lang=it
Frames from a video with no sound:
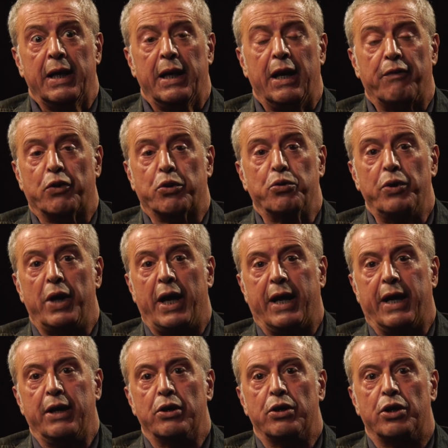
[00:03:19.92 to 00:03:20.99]
La fortuna è
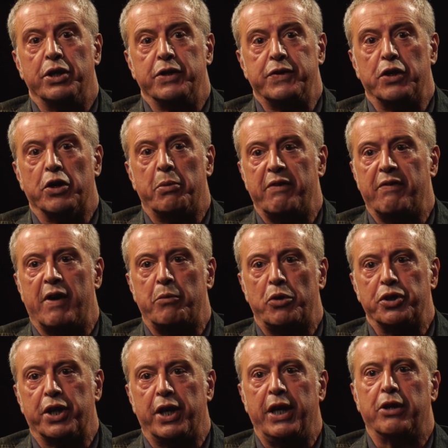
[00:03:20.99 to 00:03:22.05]
che noi, siccome avevamo
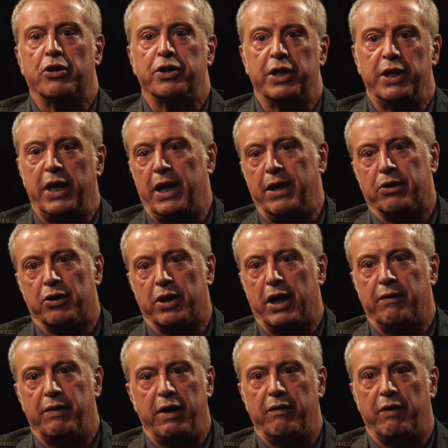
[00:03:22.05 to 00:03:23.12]
il treno di rientro che
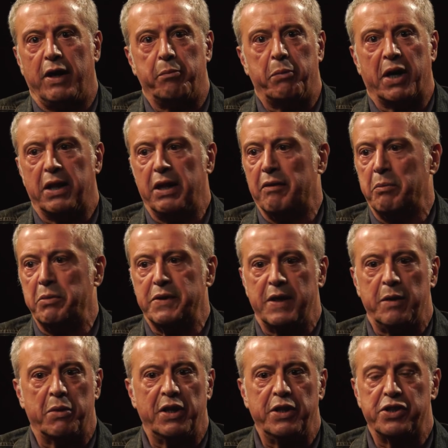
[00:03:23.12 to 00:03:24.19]
aveva, partiva mi
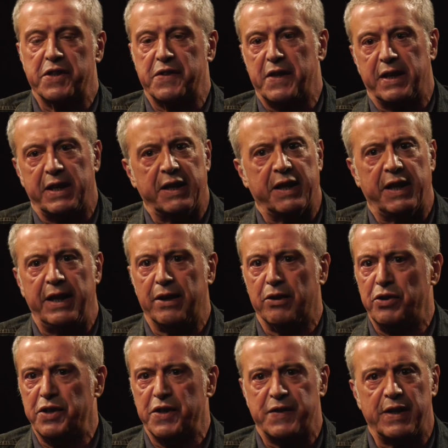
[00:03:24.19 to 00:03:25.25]
sembra alle 17.30,
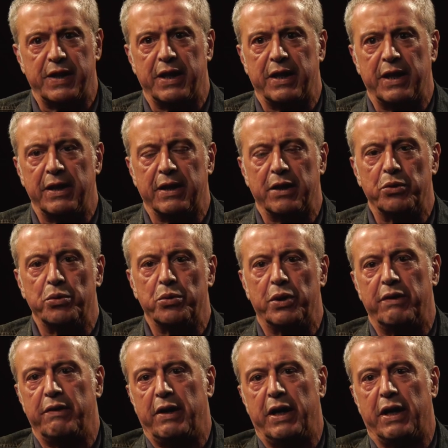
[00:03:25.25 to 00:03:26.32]

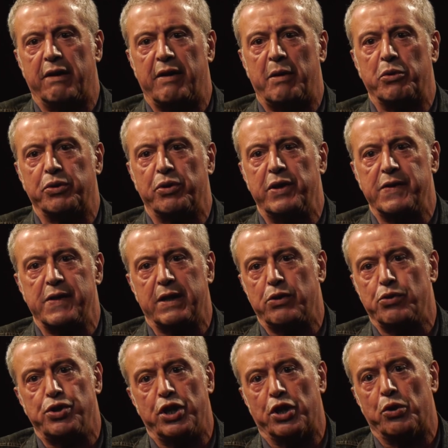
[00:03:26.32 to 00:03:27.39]
17.32, eh, eravamo autorizzati
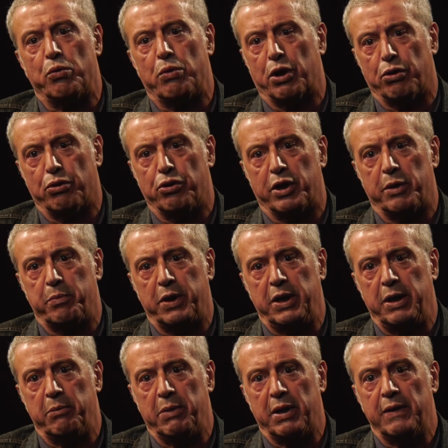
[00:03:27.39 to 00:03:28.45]
a uscire un quarto d'ora
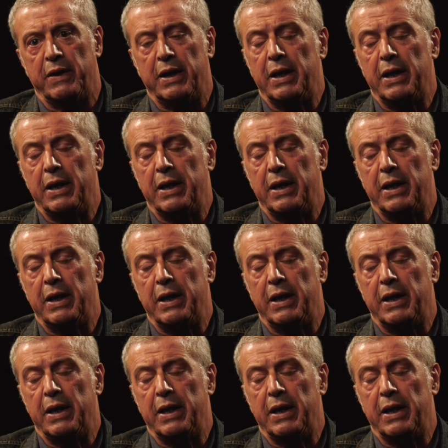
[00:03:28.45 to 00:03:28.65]
prima.